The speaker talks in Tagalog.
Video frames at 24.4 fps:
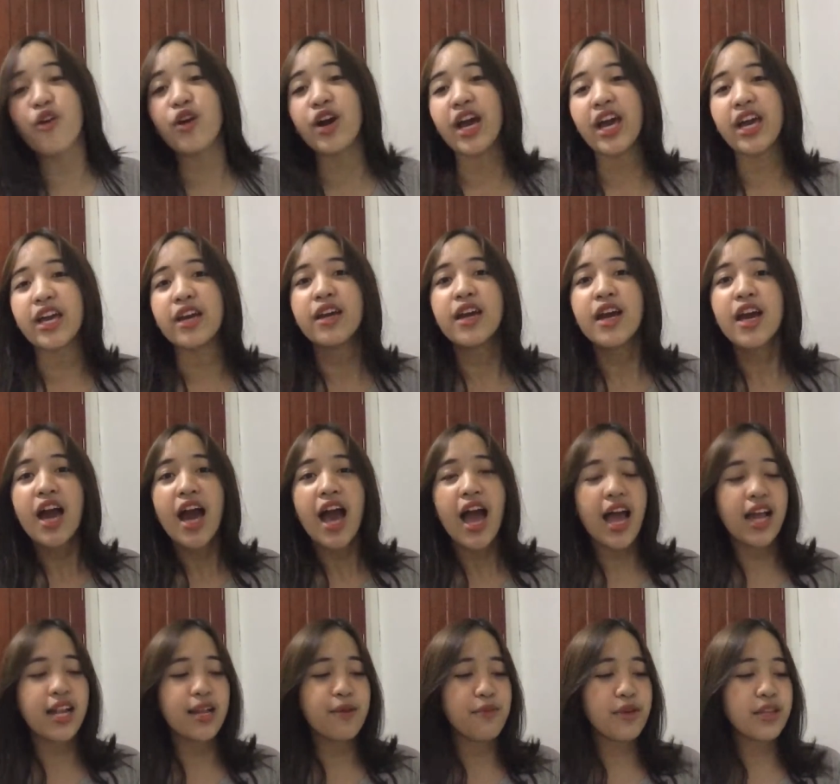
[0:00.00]
Okay,
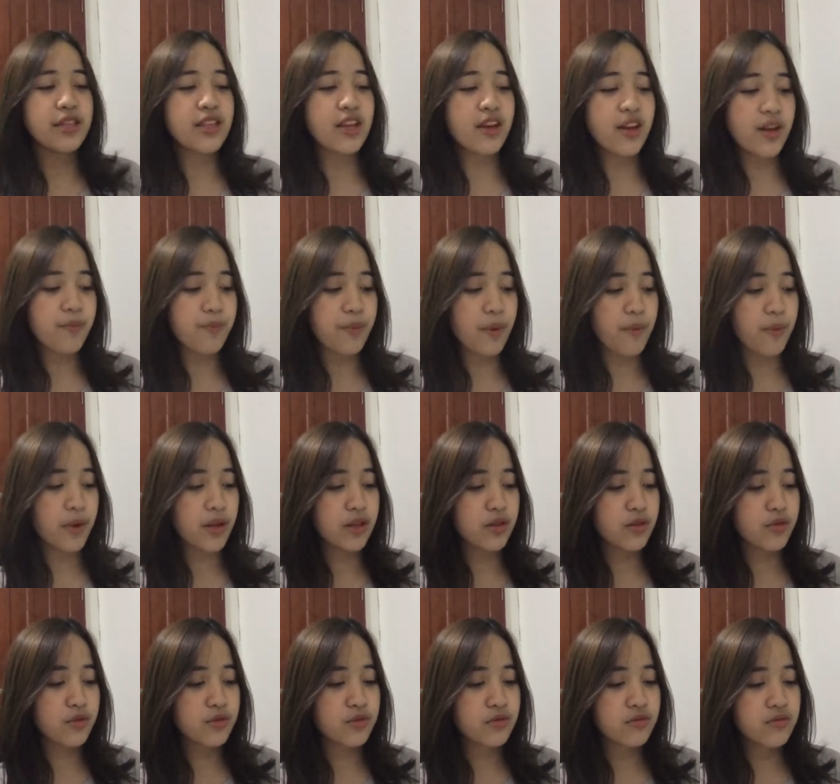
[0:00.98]
elementary pa man
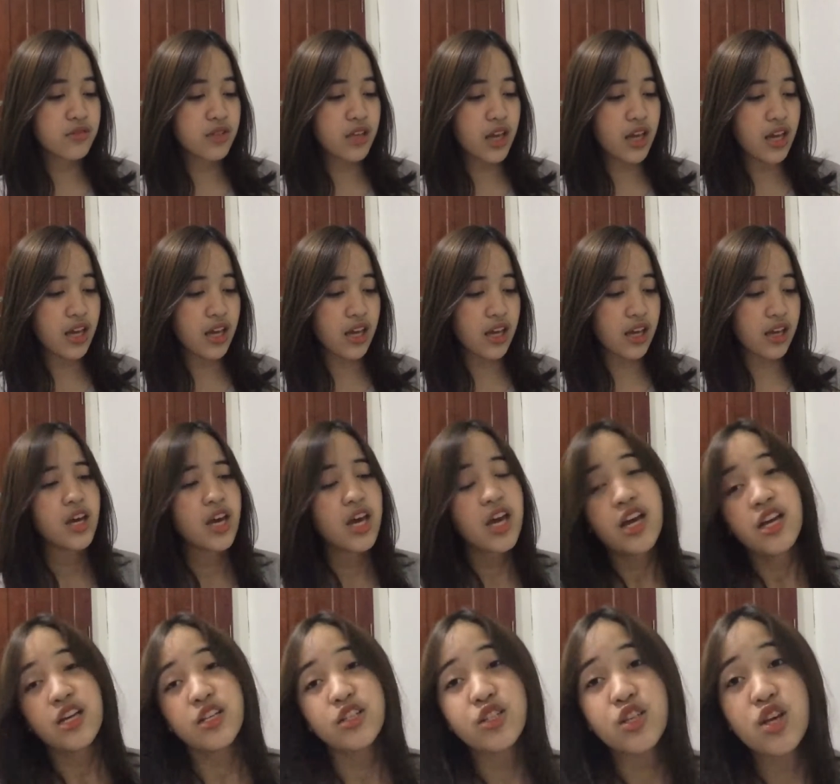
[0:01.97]
good ni.
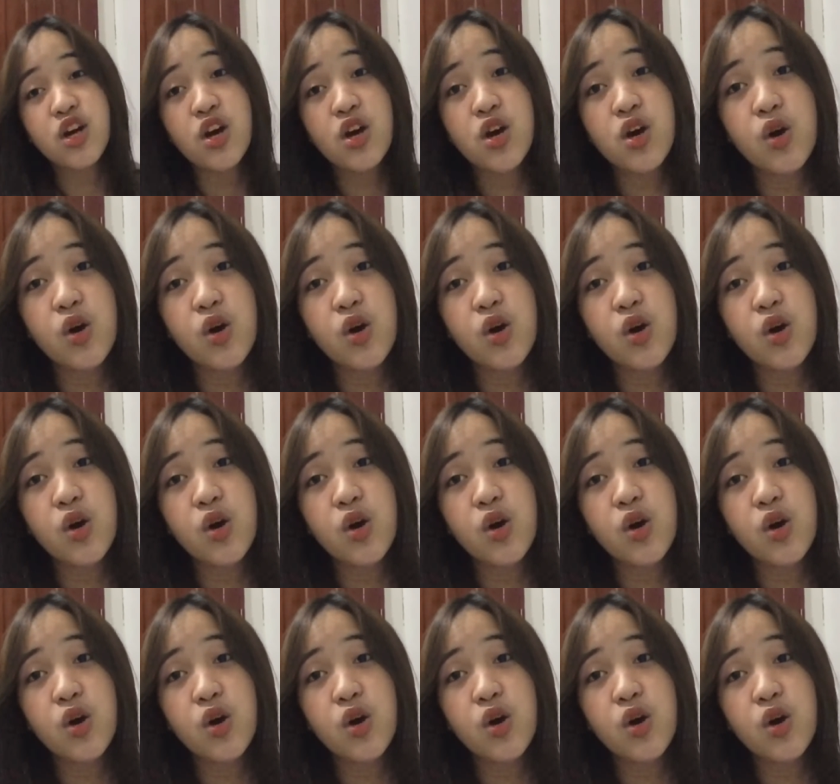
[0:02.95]
So,